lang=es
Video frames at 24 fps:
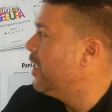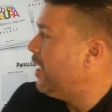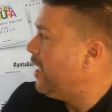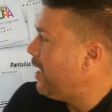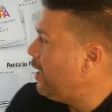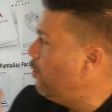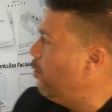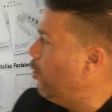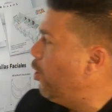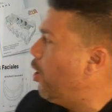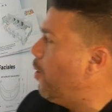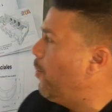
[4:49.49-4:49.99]

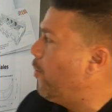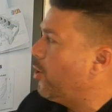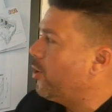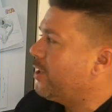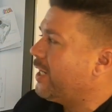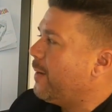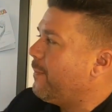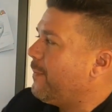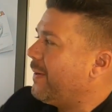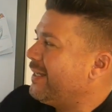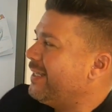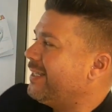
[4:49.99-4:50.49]
Y luego, por
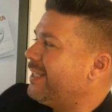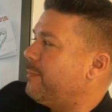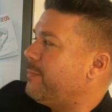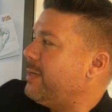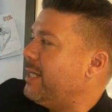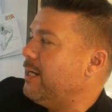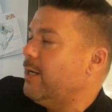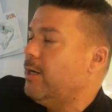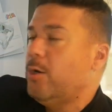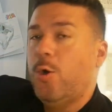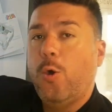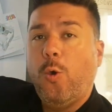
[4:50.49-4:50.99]
otra parte,
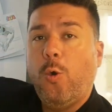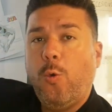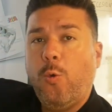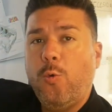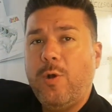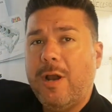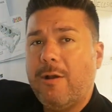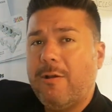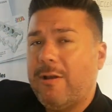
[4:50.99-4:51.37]
también una